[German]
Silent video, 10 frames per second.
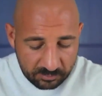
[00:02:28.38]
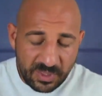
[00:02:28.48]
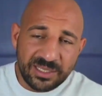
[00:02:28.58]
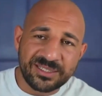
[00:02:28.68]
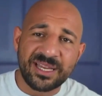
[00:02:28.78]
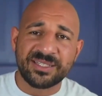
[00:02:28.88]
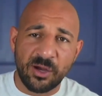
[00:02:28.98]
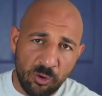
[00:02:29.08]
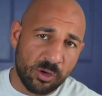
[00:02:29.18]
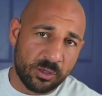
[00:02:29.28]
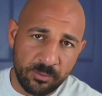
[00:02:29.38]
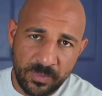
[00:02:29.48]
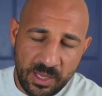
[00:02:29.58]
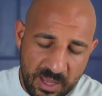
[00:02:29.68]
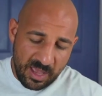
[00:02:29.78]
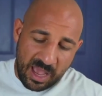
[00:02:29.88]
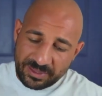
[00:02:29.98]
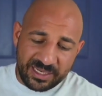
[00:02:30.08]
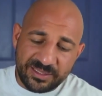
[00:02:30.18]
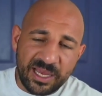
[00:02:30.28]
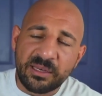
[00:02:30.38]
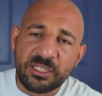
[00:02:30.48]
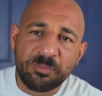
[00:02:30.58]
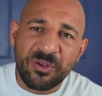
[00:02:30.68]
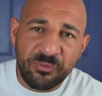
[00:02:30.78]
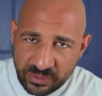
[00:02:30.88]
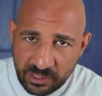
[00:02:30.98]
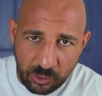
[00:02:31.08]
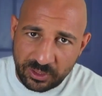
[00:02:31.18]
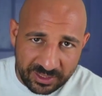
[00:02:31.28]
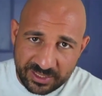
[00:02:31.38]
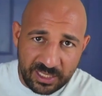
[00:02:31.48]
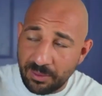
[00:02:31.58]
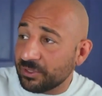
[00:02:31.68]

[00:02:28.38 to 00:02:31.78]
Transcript: sehr, sehr hoch. Aber das ist eine Sache, die ich bei vielen Leuten gesehen habe.